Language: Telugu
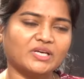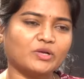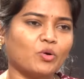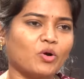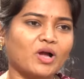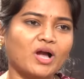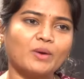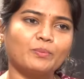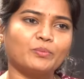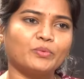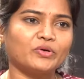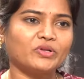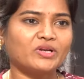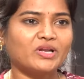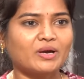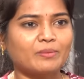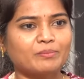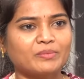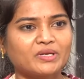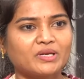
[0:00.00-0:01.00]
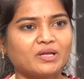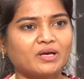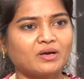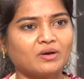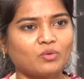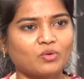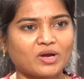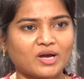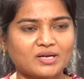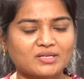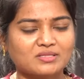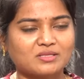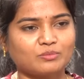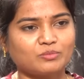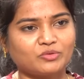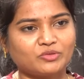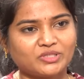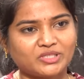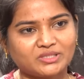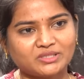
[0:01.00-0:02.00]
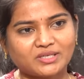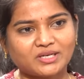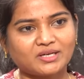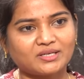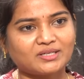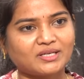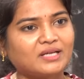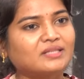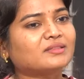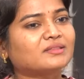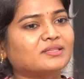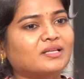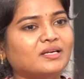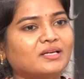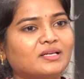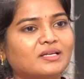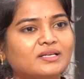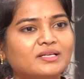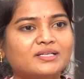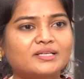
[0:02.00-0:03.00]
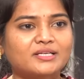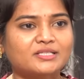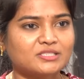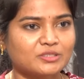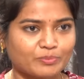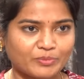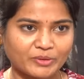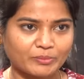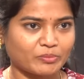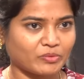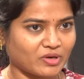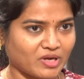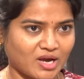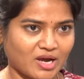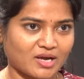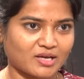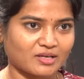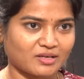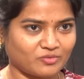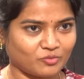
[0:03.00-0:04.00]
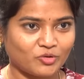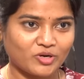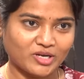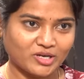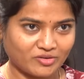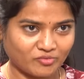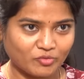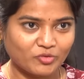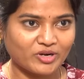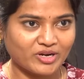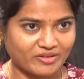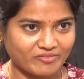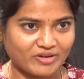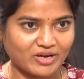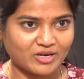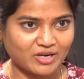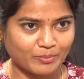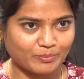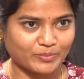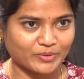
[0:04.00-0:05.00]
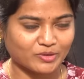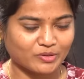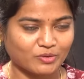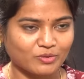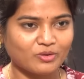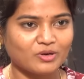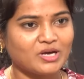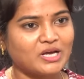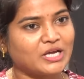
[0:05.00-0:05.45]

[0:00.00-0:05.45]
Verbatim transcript: మరి ఒకప్పుడు నమ్మిన ఒక అర్థం ఉంది ఎందుకంటే అంతా ఇల్లిటరేట్ పీపుల్గా ఉన్న ఉండేవాళ్ళు అప్పట్లో